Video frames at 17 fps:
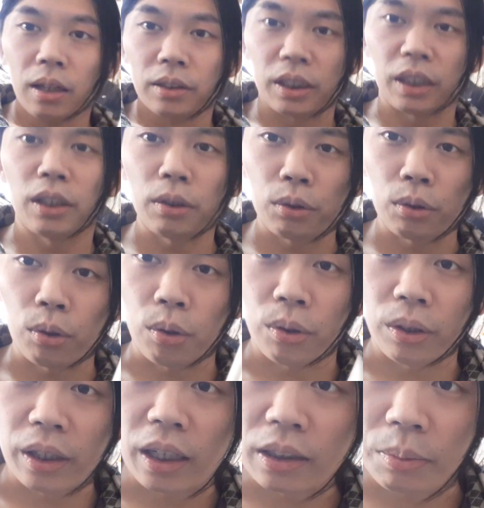チャンネル登
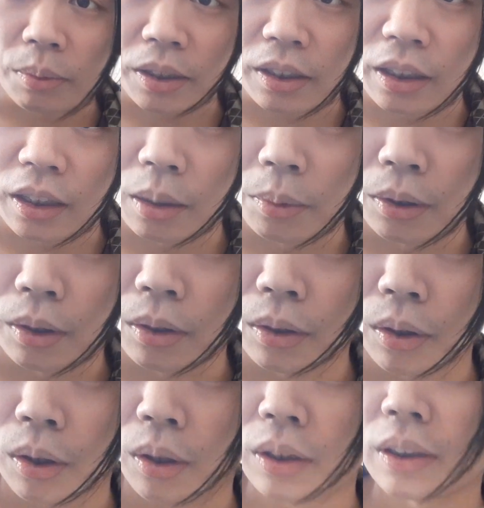録お願いします。いいねもど
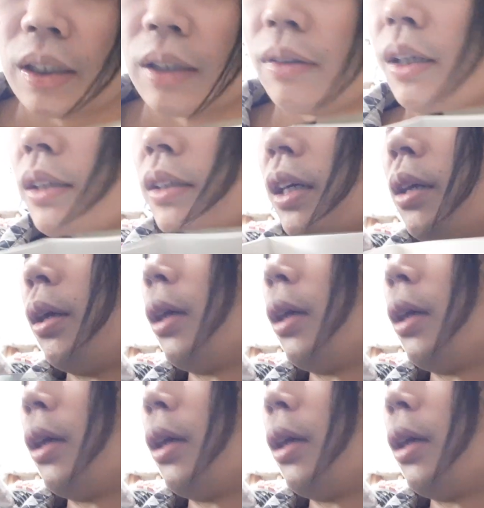んどん押してください。